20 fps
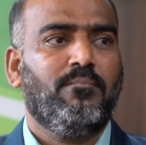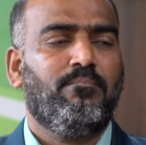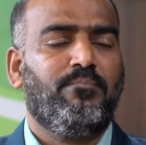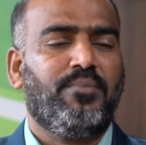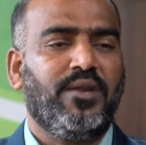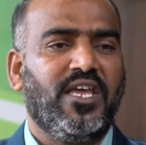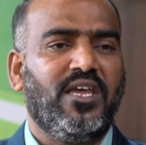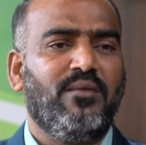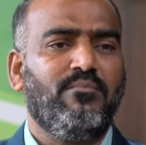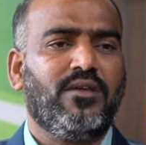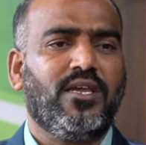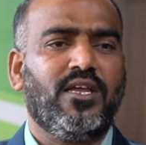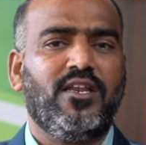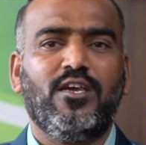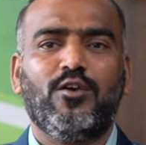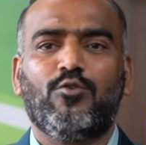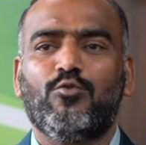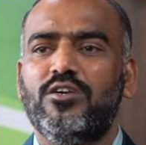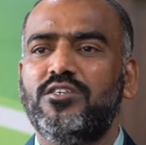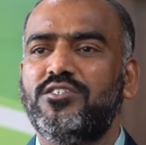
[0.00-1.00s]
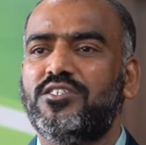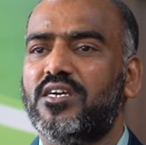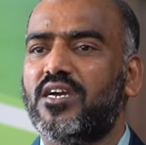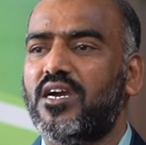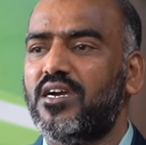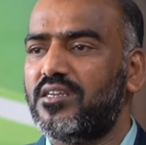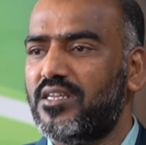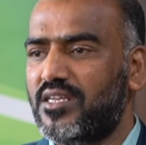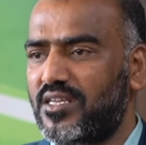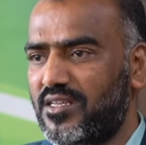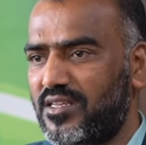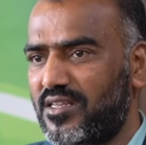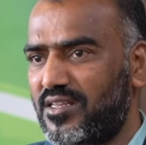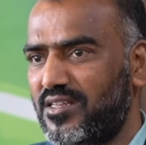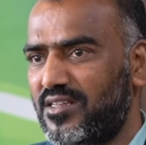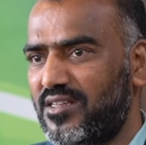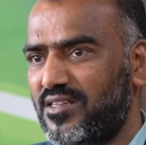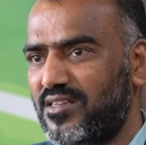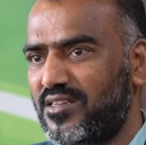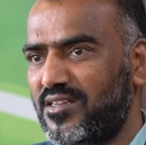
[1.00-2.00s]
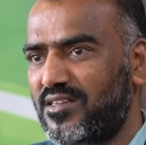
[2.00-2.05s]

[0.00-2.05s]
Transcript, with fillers: प्रेम के लिए कोई जगह नहीं